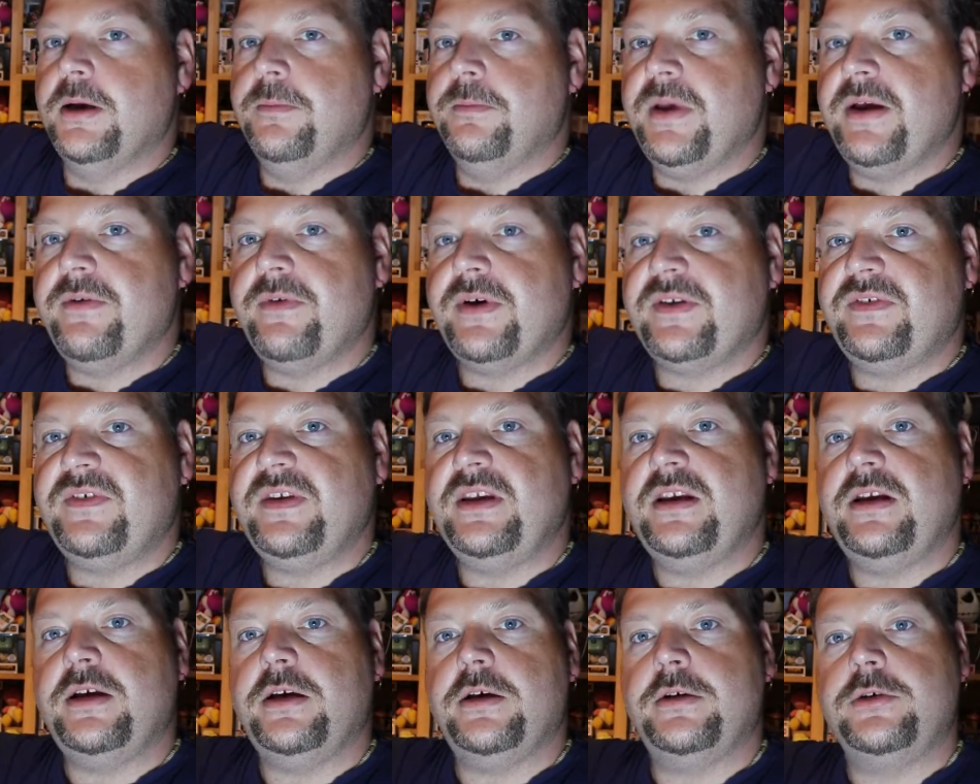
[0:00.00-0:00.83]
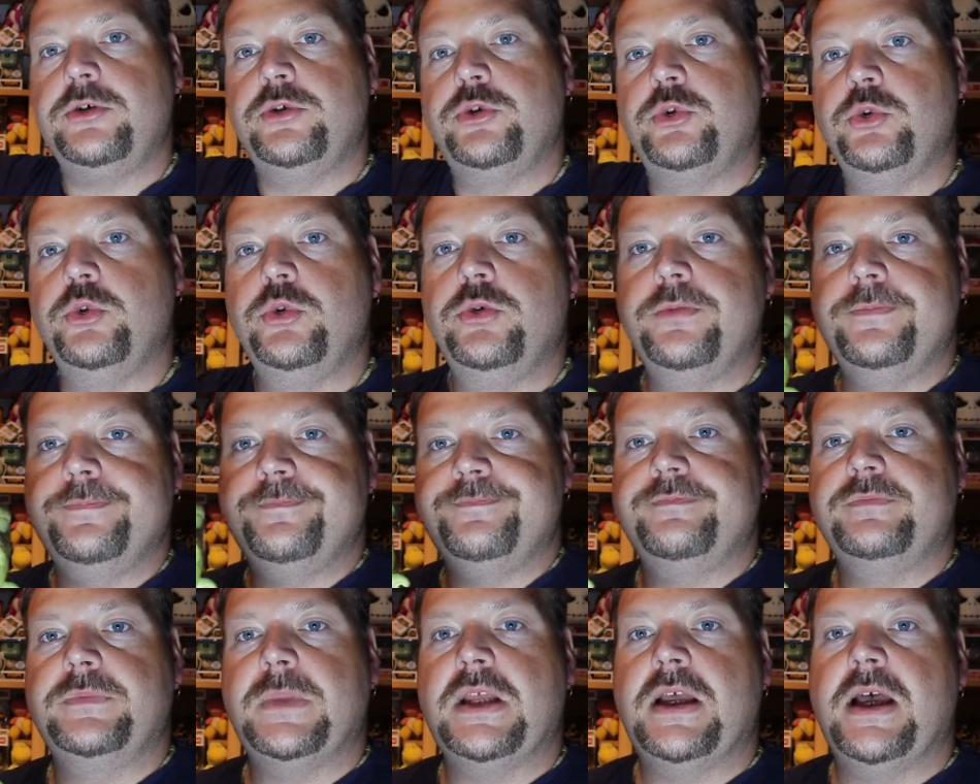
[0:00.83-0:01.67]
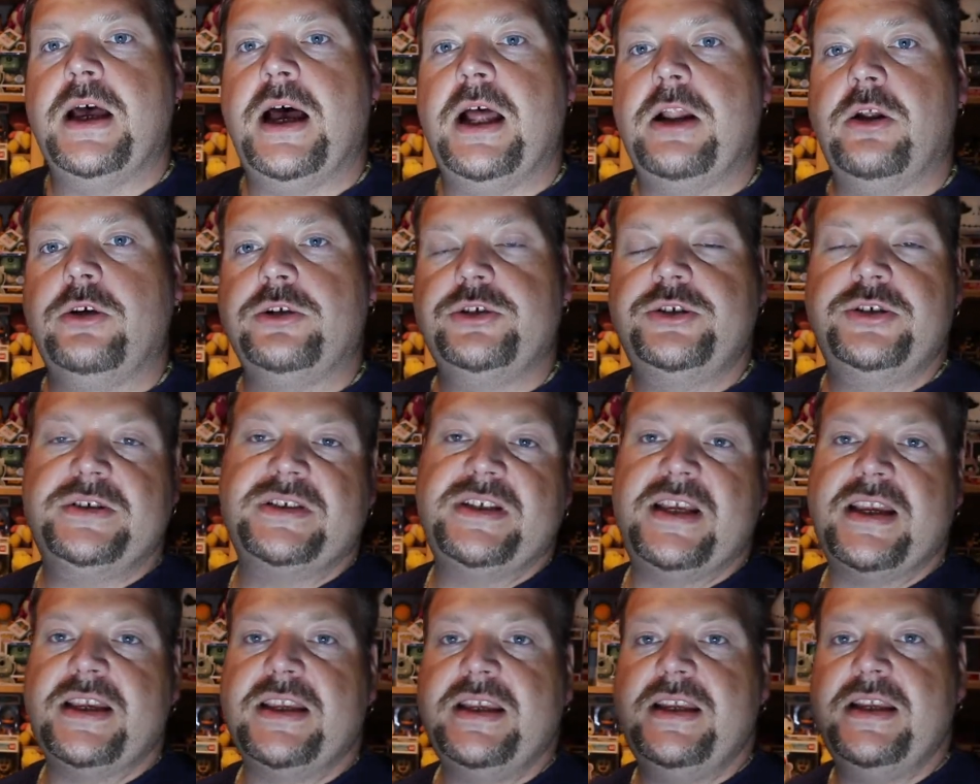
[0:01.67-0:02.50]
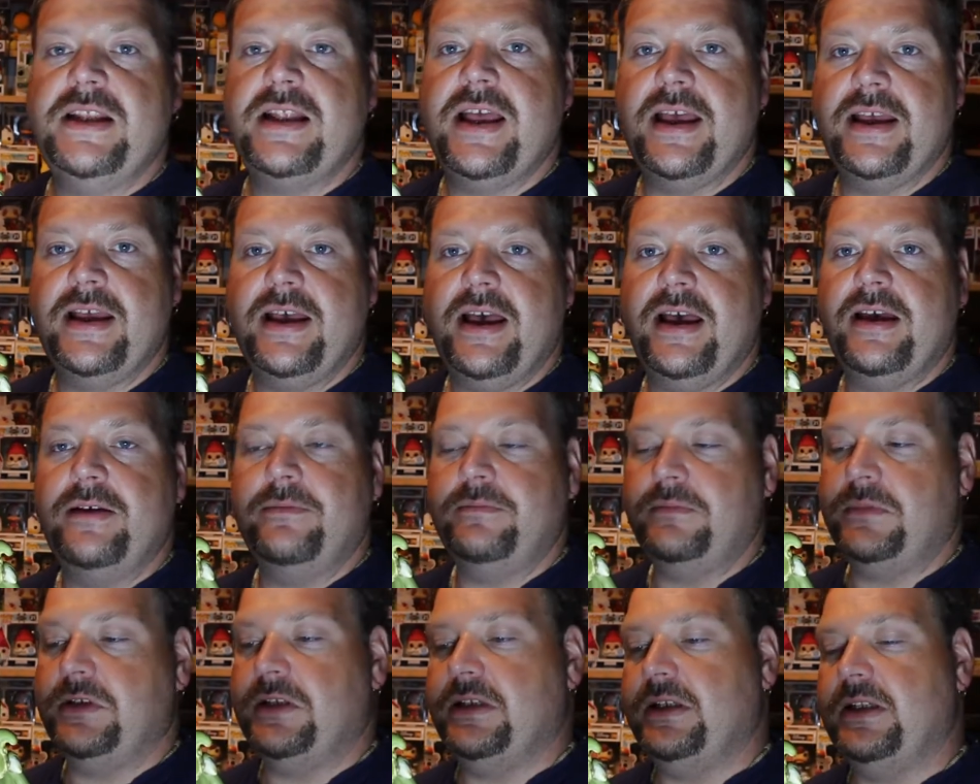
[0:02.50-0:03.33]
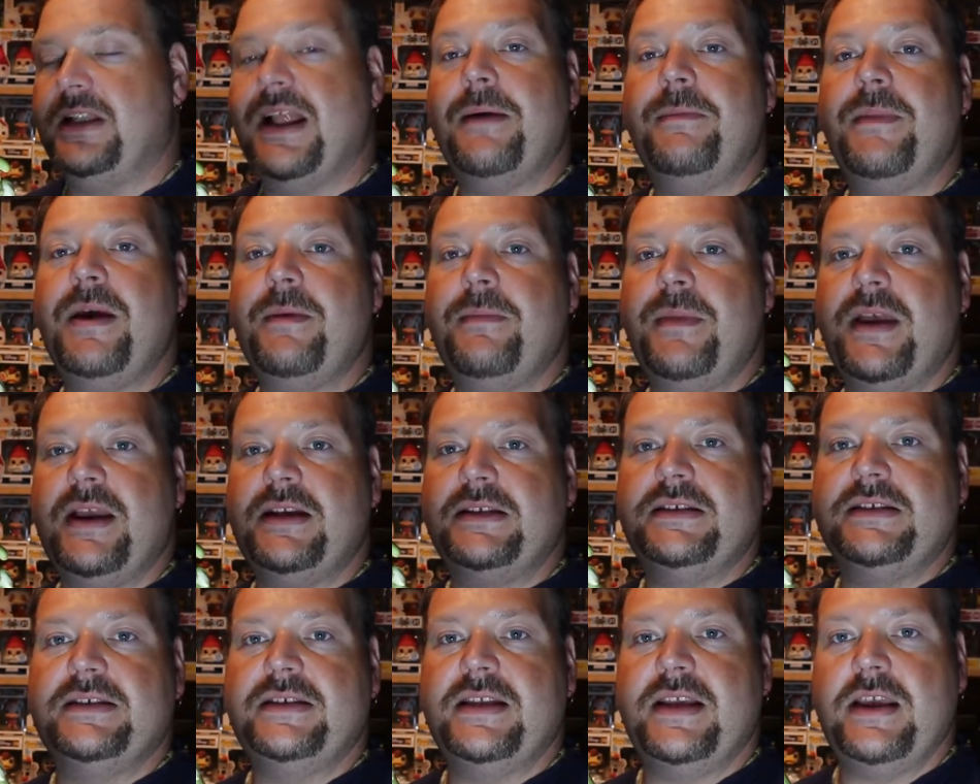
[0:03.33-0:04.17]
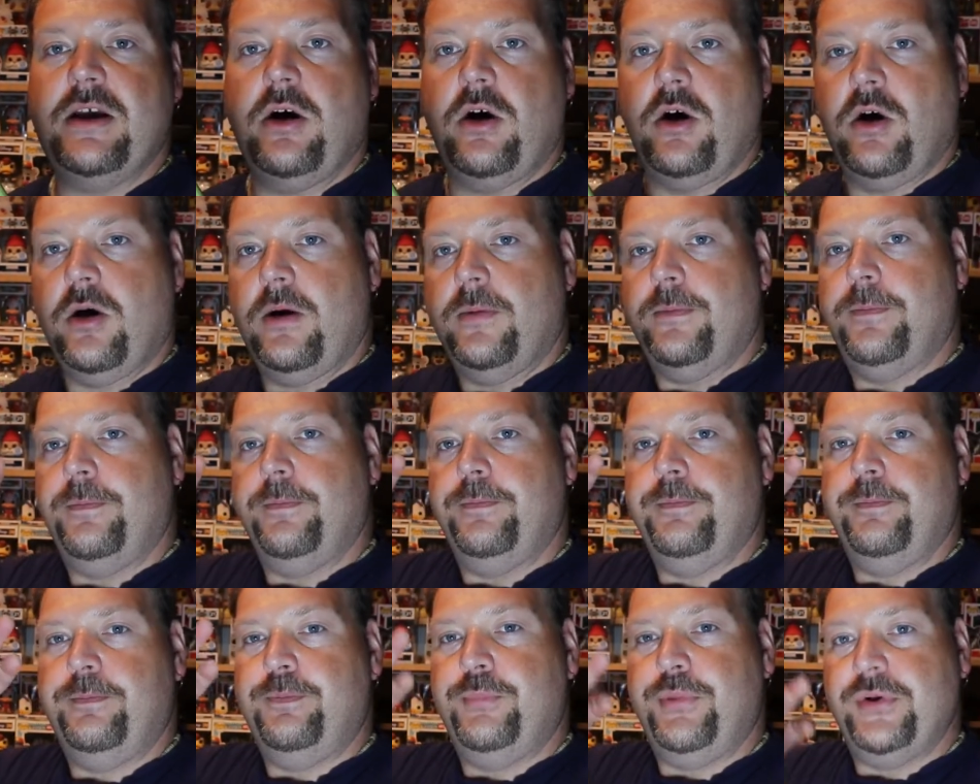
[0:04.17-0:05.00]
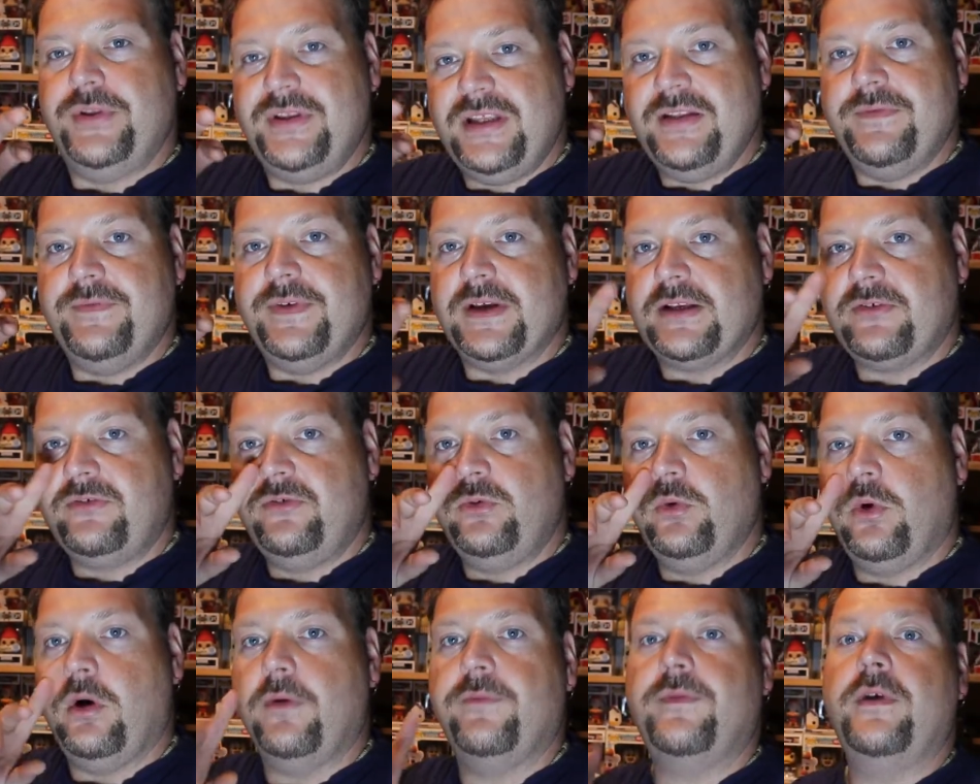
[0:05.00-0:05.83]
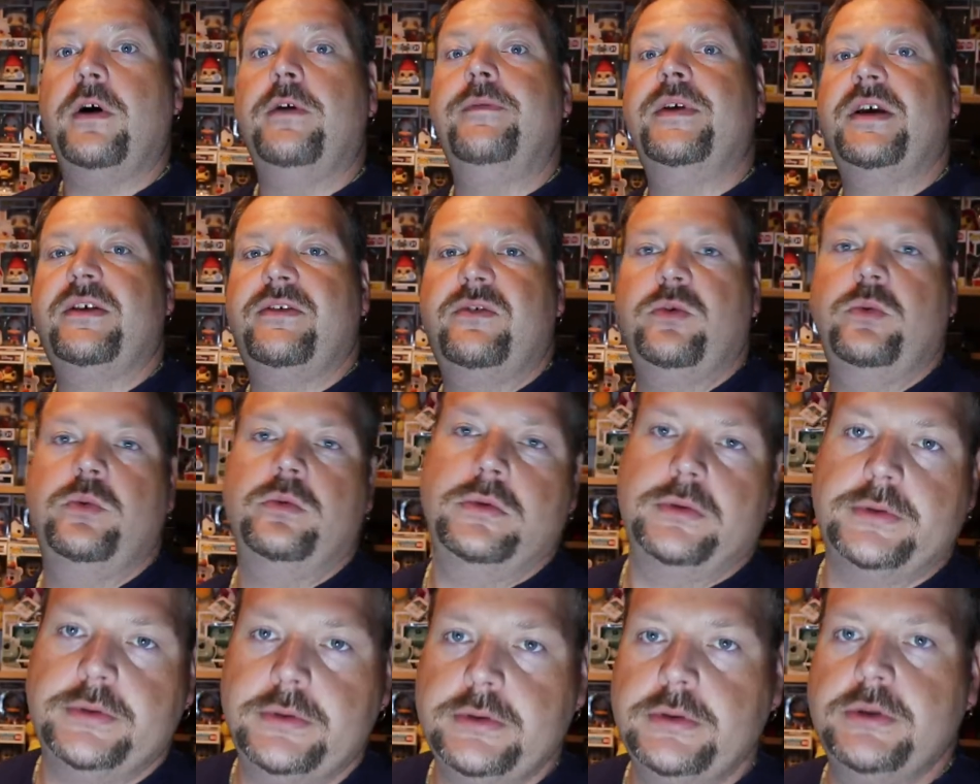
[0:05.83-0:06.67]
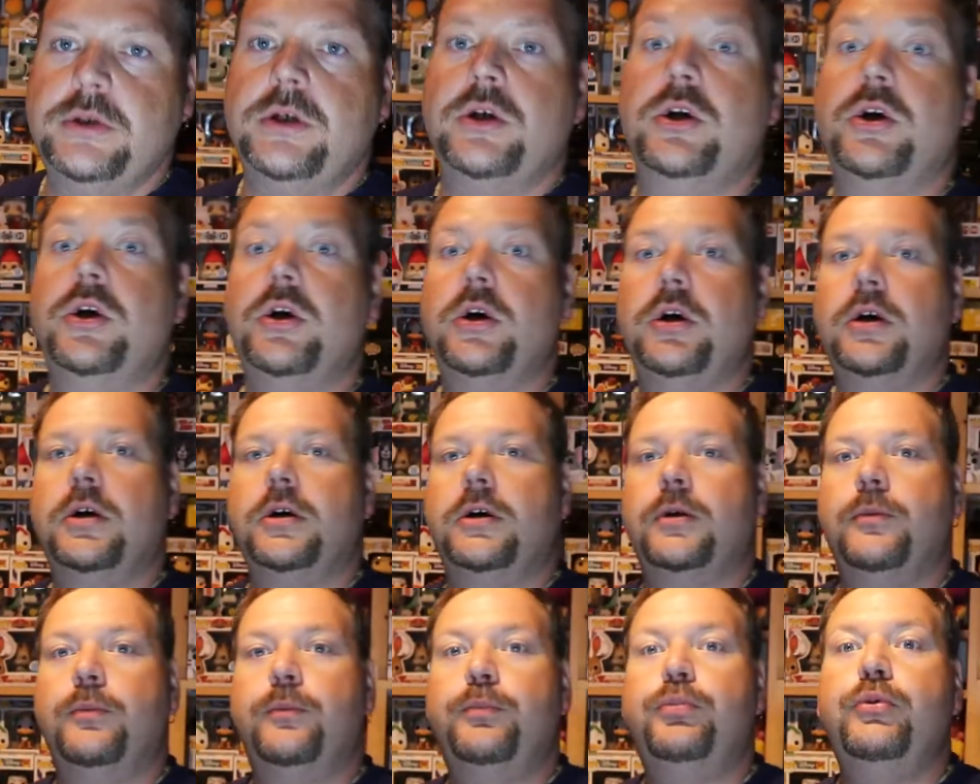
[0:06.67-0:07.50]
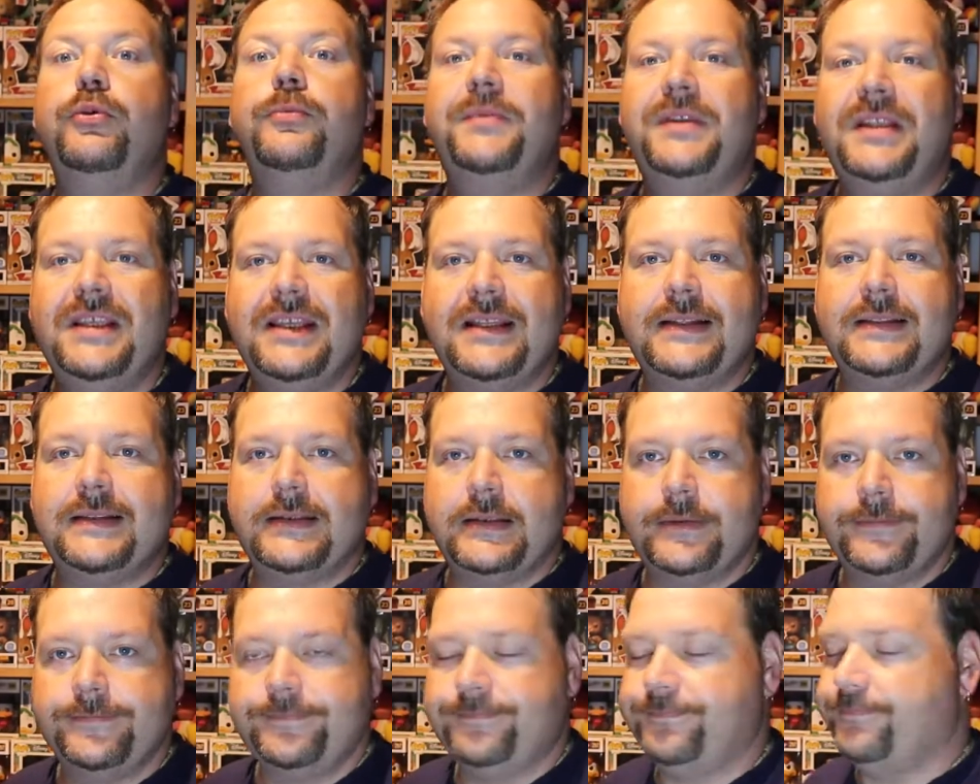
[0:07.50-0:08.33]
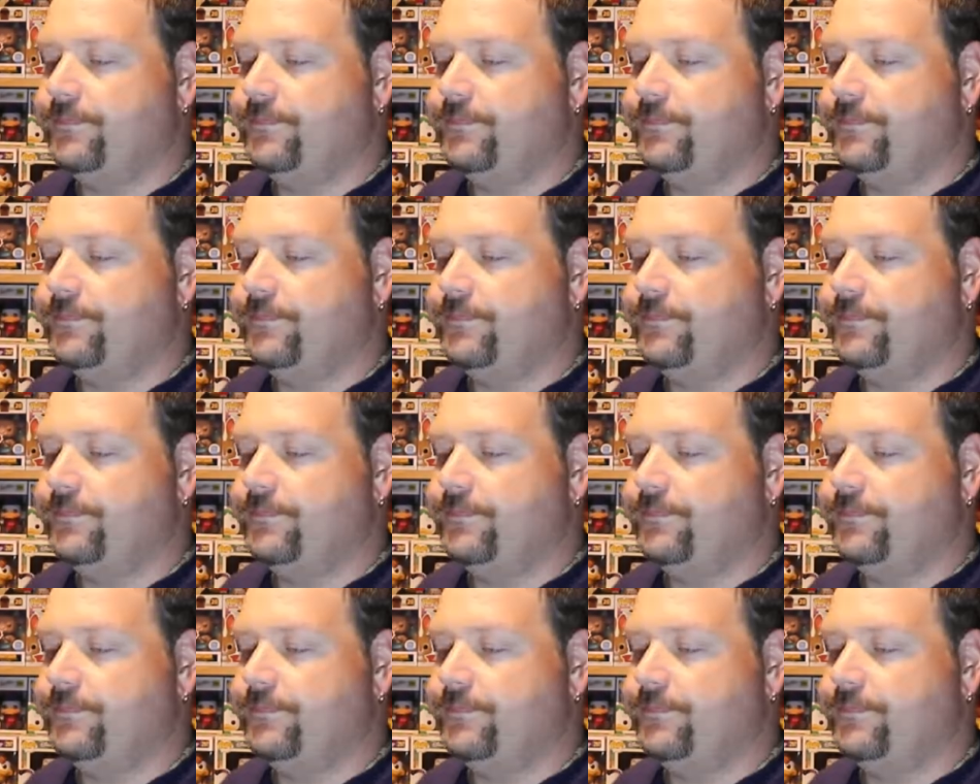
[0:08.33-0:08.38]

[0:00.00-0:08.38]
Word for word: Mais voici Toulou. Alors je sais qu'il est, la même existait en petite version, enfin en version euh, plus petite.